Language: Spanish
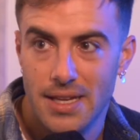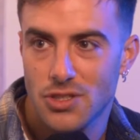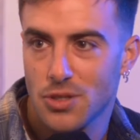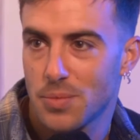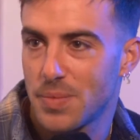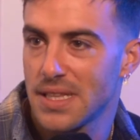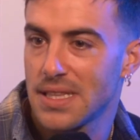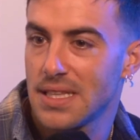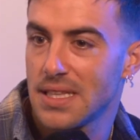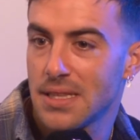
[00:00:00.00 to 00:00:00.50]
es que
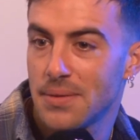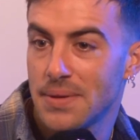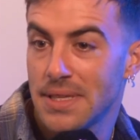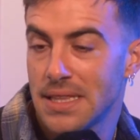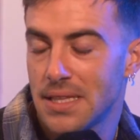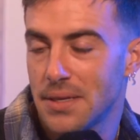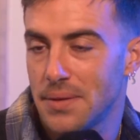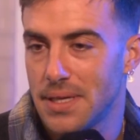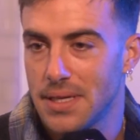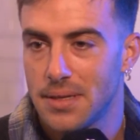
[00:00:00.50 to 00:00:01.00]

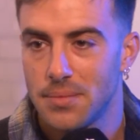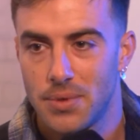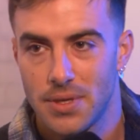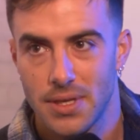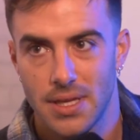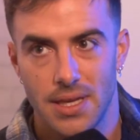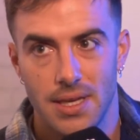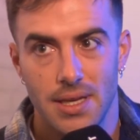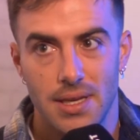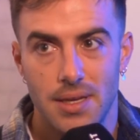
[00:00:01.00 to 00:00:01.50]
sorprendentemente bien,
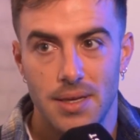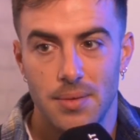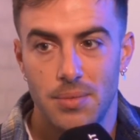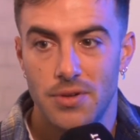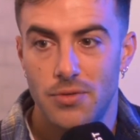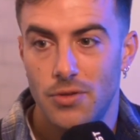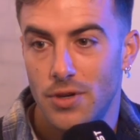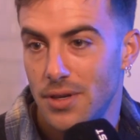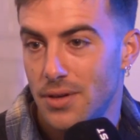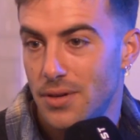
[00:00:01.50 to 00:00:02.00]
porque,
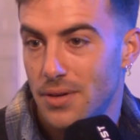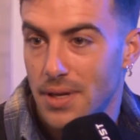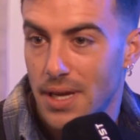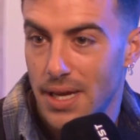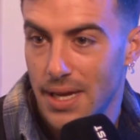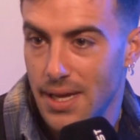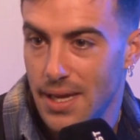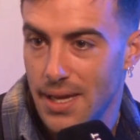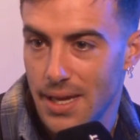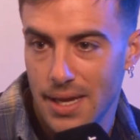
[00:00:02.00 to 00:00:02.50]
pues bueno,
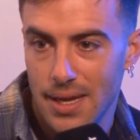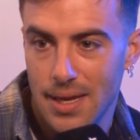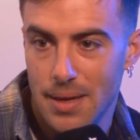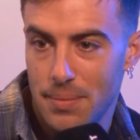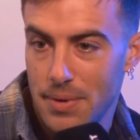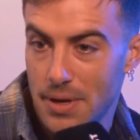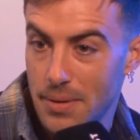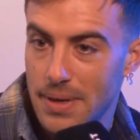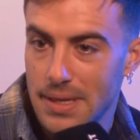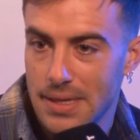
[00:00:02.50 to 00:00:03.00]

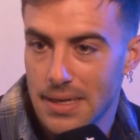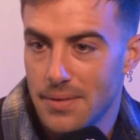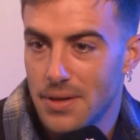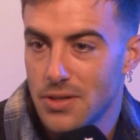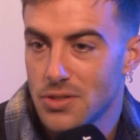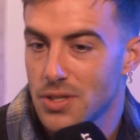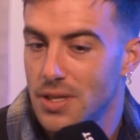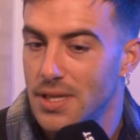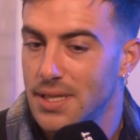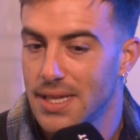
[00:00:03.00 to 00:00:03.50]
eh, primer
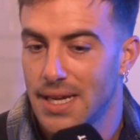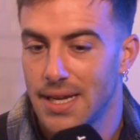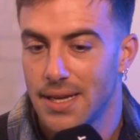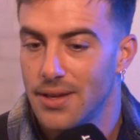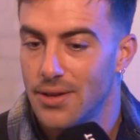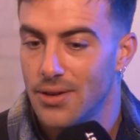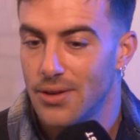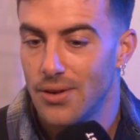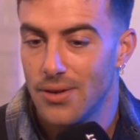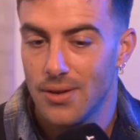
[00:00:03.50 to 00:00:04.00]
trabajo en
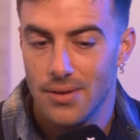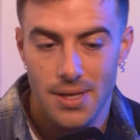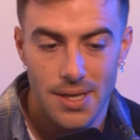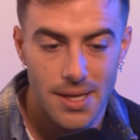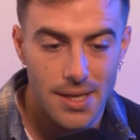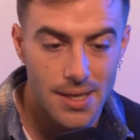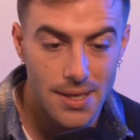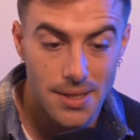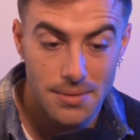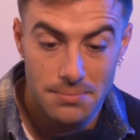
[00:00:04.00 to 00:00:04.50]
solitario
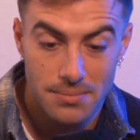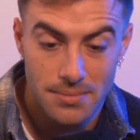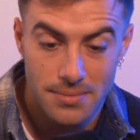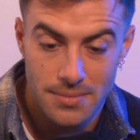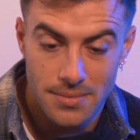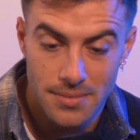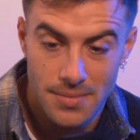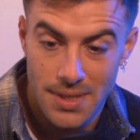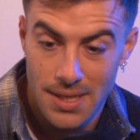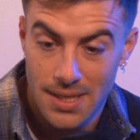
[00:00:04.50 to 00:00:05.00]
eh,
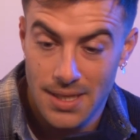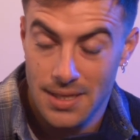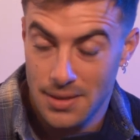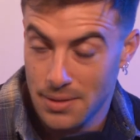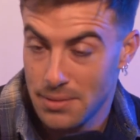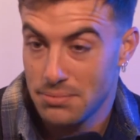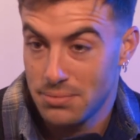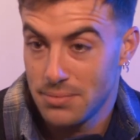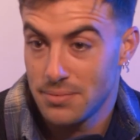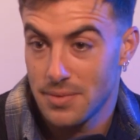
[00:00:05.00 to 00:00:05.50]

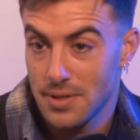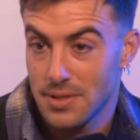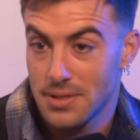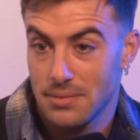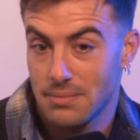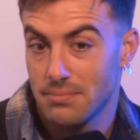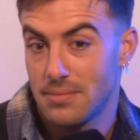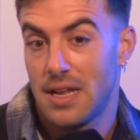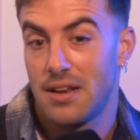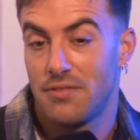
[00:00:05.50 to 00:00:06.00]
y eh,
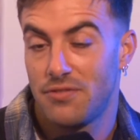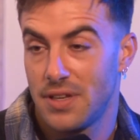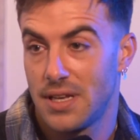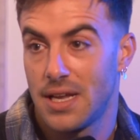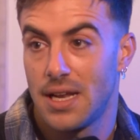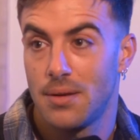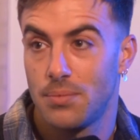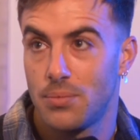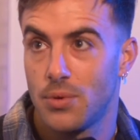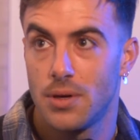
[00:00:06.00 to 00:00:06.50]
al
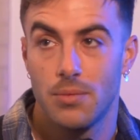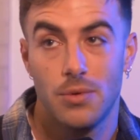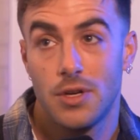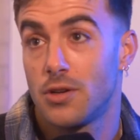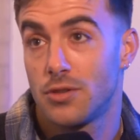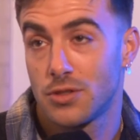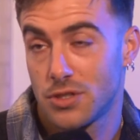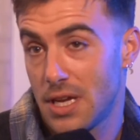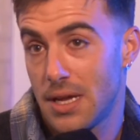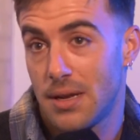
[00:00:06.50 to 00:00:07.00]
final, pues
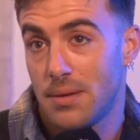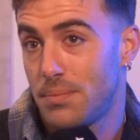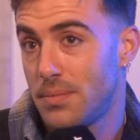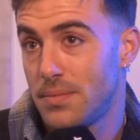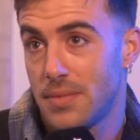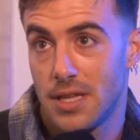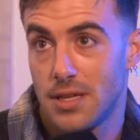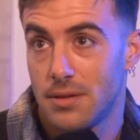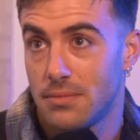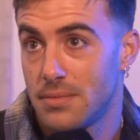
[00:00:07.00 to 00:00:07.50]
bueno, o sea,
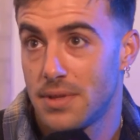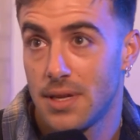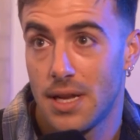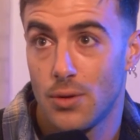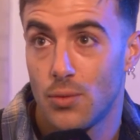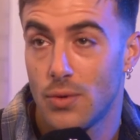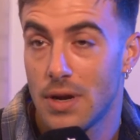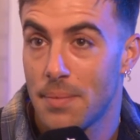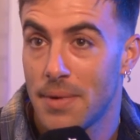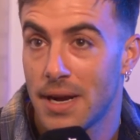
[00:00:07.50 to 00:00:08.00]
de,
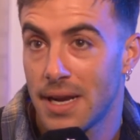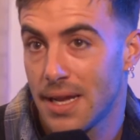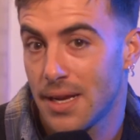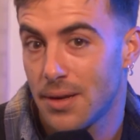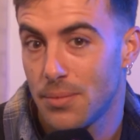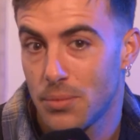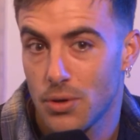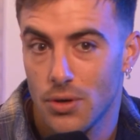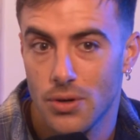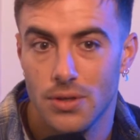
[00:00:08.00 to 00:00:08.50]
alguna
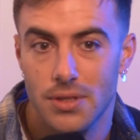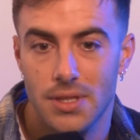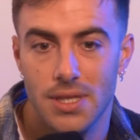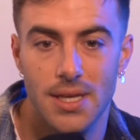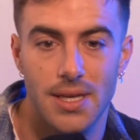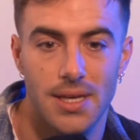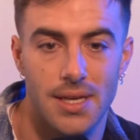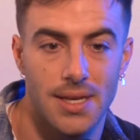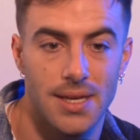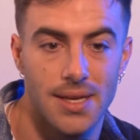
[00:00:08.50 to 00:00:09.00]
manera un poco
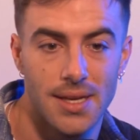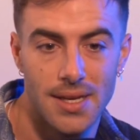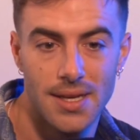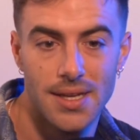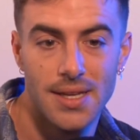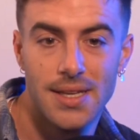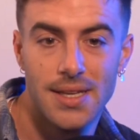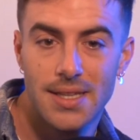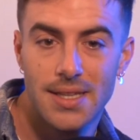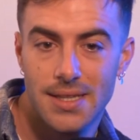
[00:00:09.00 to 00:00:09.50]
te,
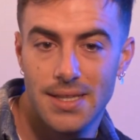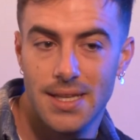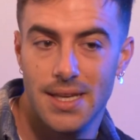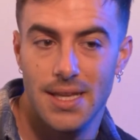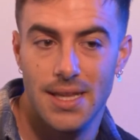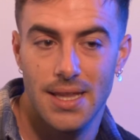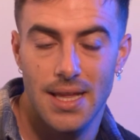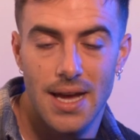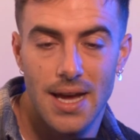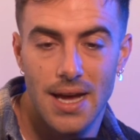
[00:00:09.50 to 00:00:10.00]

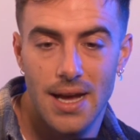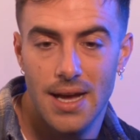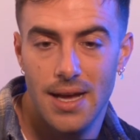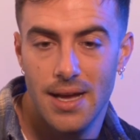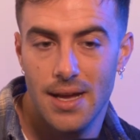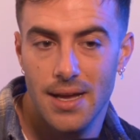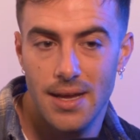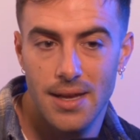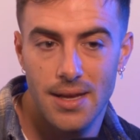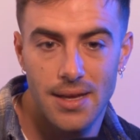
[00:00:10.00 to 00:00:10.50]
te
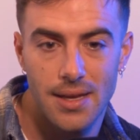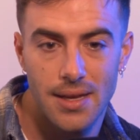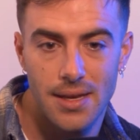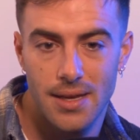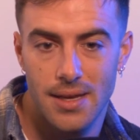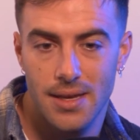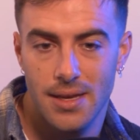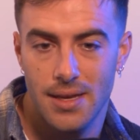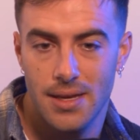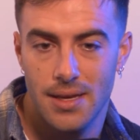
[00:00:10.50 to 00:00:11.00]
da,
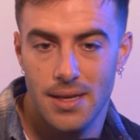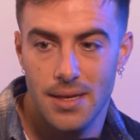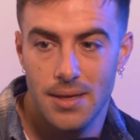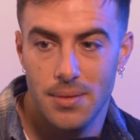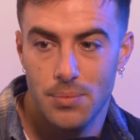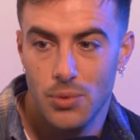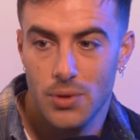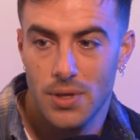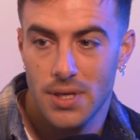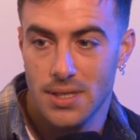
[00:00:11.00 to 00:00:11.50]

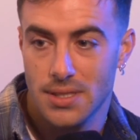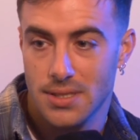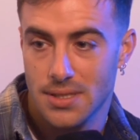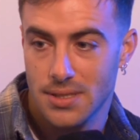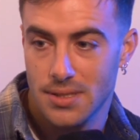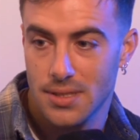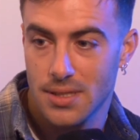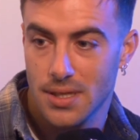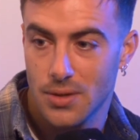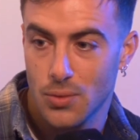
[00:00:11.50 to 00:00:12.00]
eh,
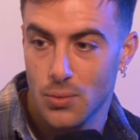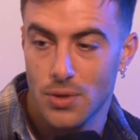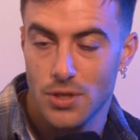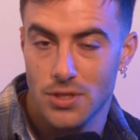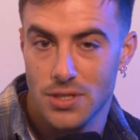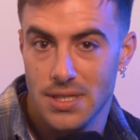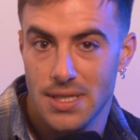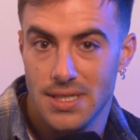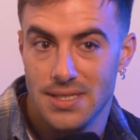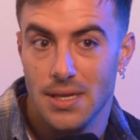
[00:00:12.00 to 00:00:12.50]
pues,
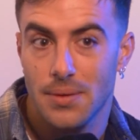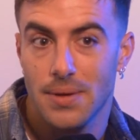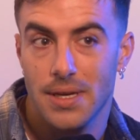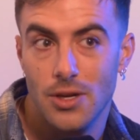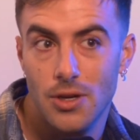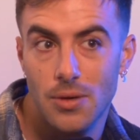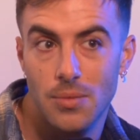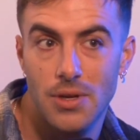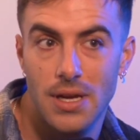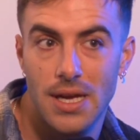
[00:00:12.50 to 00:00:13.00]
curiosidad
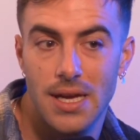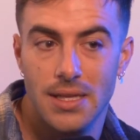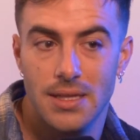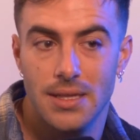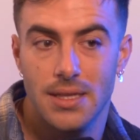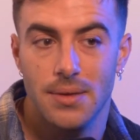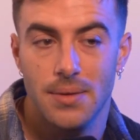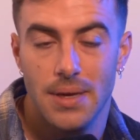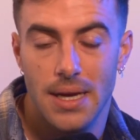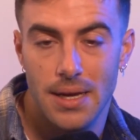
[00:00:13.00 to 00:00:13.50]
saber cómo la
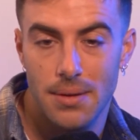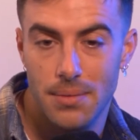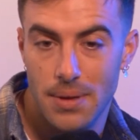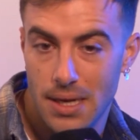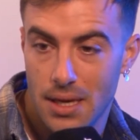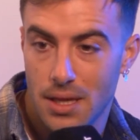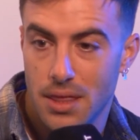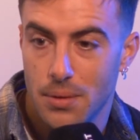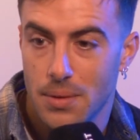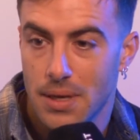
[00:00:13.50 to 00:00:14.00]
gente va,
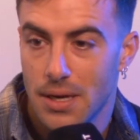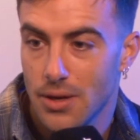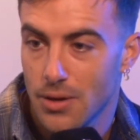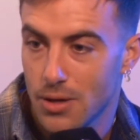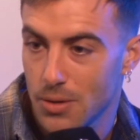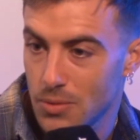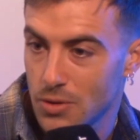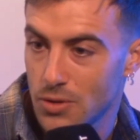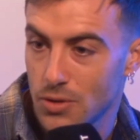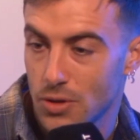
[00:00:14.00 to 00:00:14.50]
a
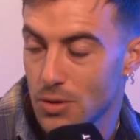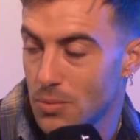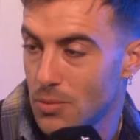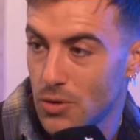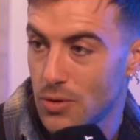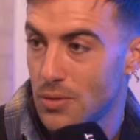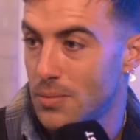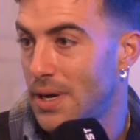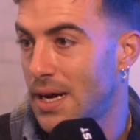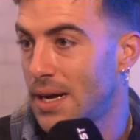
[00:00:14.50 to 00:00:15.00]
recibirlo, cómo,
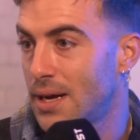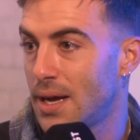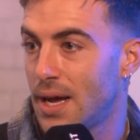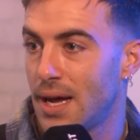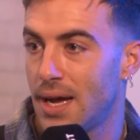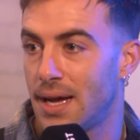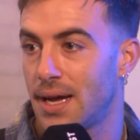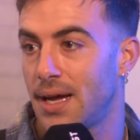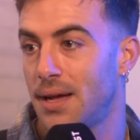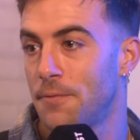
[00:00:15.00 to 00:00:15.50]
cómo van
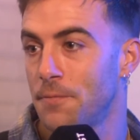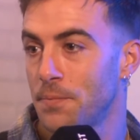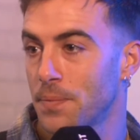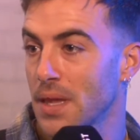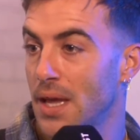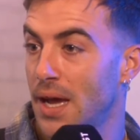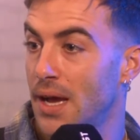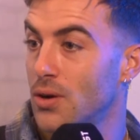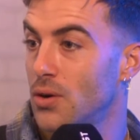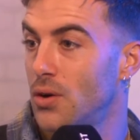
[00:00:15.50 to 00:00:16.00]
a,
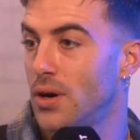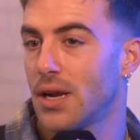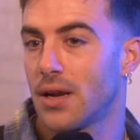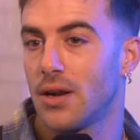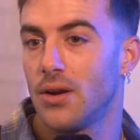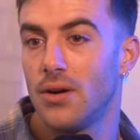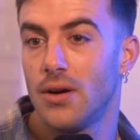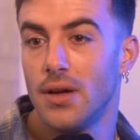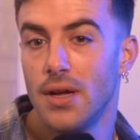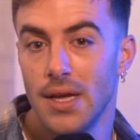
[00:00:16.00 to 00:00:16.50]
a
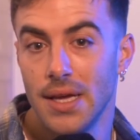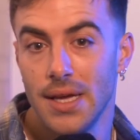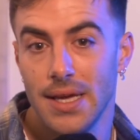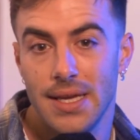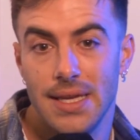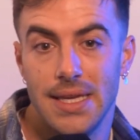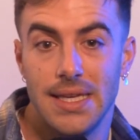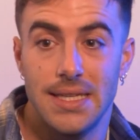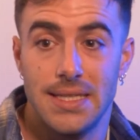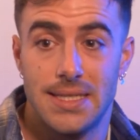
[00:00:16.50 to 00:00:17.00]
cogerlo
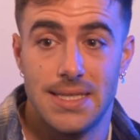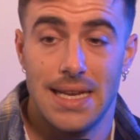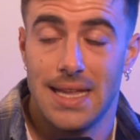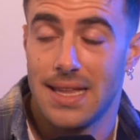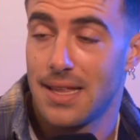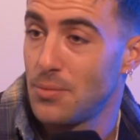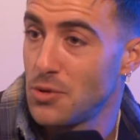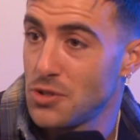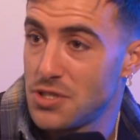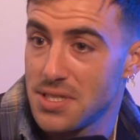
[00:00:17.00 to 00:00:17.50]
y se
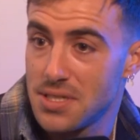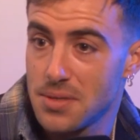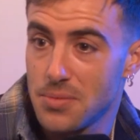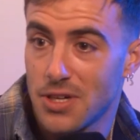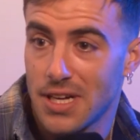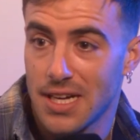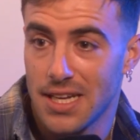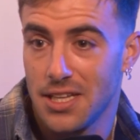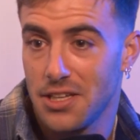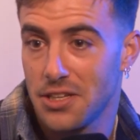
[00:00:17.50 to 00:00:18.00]
la da
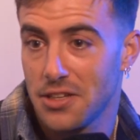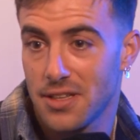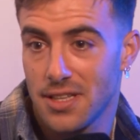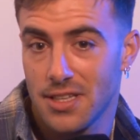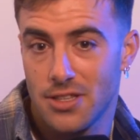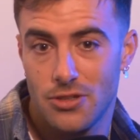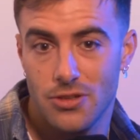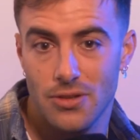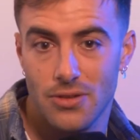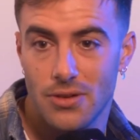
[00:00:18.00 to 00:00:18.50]
muchísimo cariño.
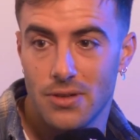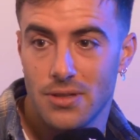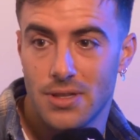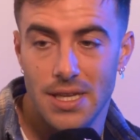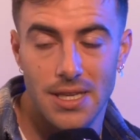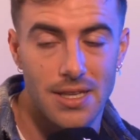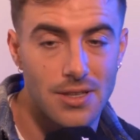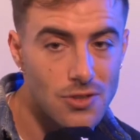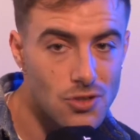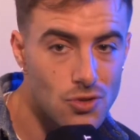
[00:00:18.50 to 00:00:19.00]
De hecho,
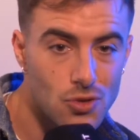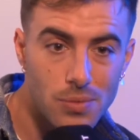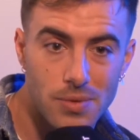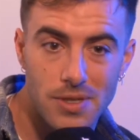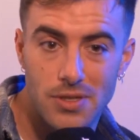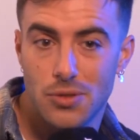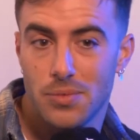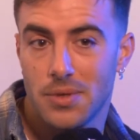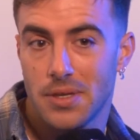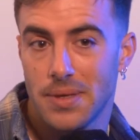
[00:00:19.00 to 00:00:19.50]
está yendo
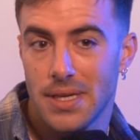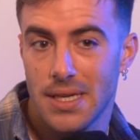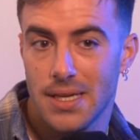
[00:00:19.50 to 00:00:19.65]
súper, súper